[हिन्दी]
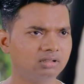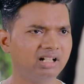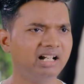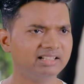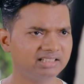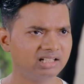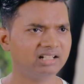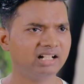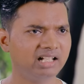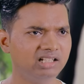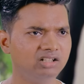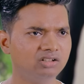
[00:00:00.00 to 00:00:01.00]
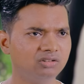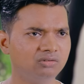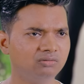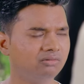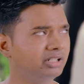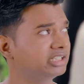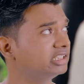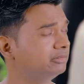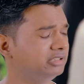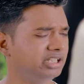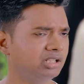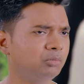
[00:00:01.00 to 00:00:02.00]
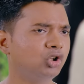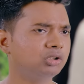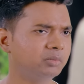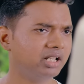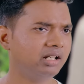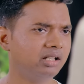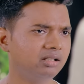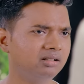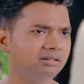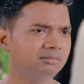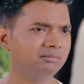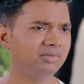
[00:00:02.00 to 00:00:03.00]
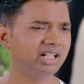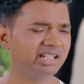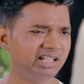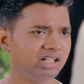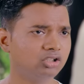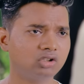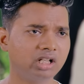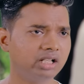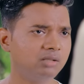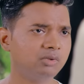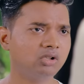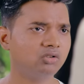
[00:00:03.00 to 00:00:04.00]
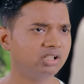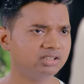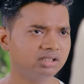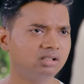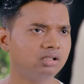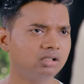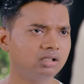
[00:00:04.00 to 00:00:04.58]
हाँ चल खा लियो वैसे भी ये बहुत बड़ा है मैं अकेले तो खा नहीं पाऊंगा इसे